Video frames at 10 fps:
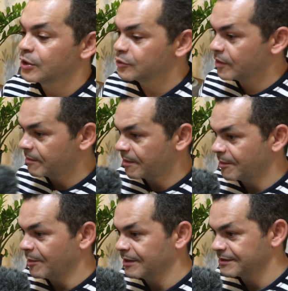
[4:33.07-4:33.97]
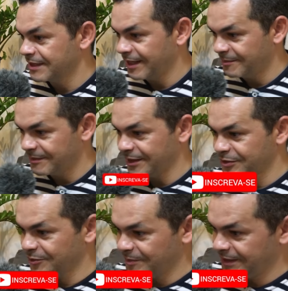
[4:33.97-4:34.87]
Do you remember one time
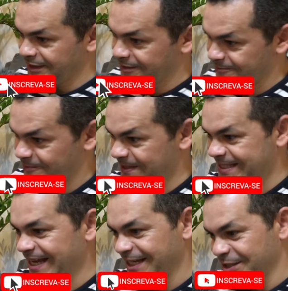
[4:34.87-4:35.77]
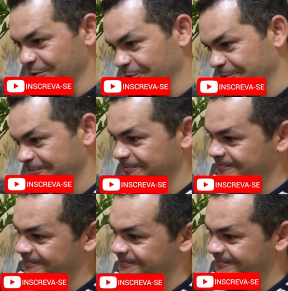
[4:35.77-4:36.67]
that you be with tédio? Uhum.
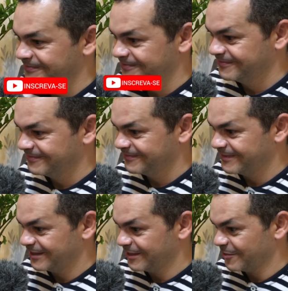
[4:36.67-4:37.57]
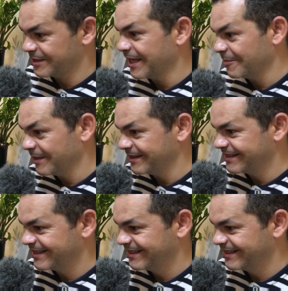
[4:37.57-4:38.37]
What happened?